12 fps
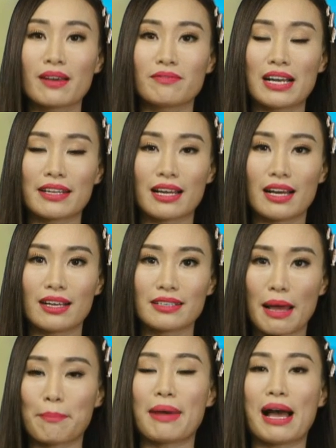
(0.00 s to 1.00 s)
và
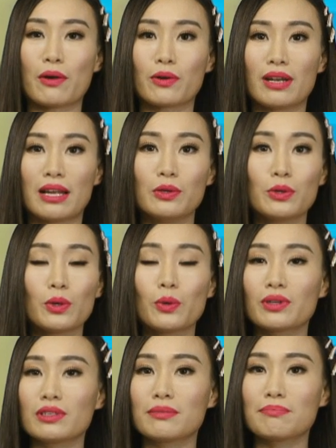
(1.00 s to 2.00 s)
uh, đảm bảo là luôn
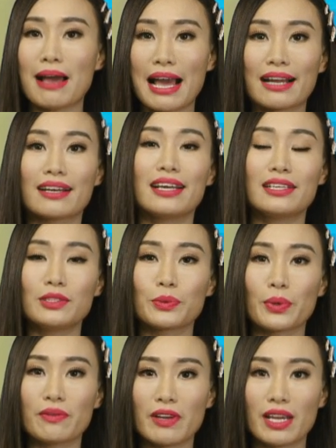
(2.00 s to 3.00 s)
luôn mang đến cho
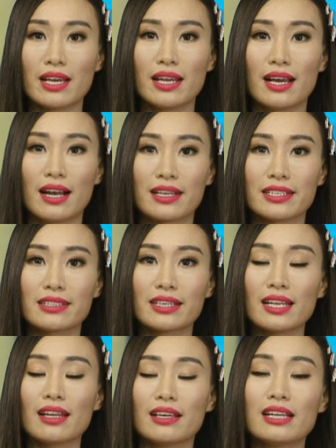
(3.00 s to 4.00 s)
quý vị uh, những
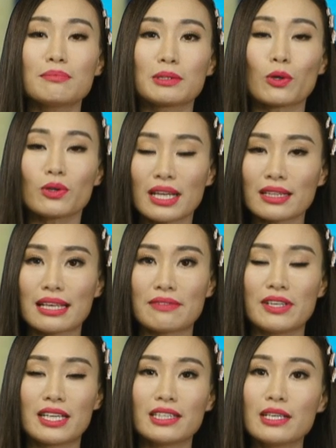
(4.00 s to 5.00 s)
cái lợi ích mà tốt nhất
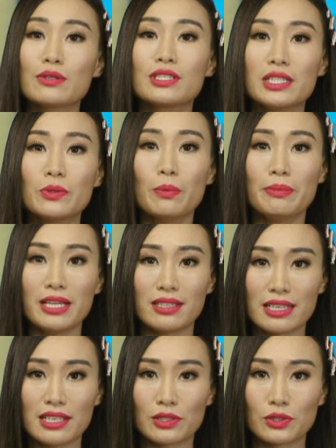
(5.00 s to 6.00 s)
tại vì cái tiêu chí của
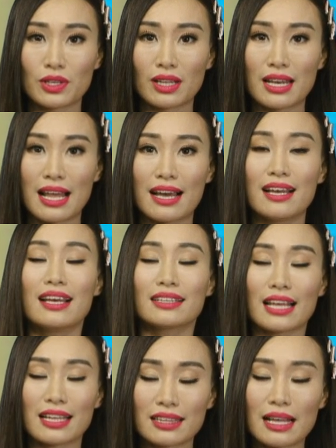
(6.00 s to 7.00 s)
BNT Insurance là
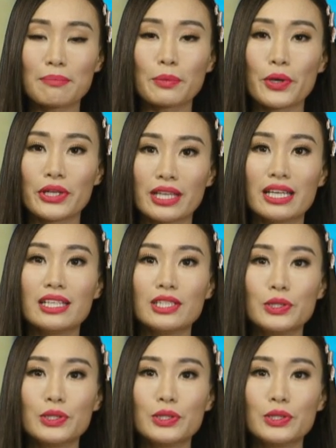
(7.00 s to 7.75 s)
tận tâm, uy tín,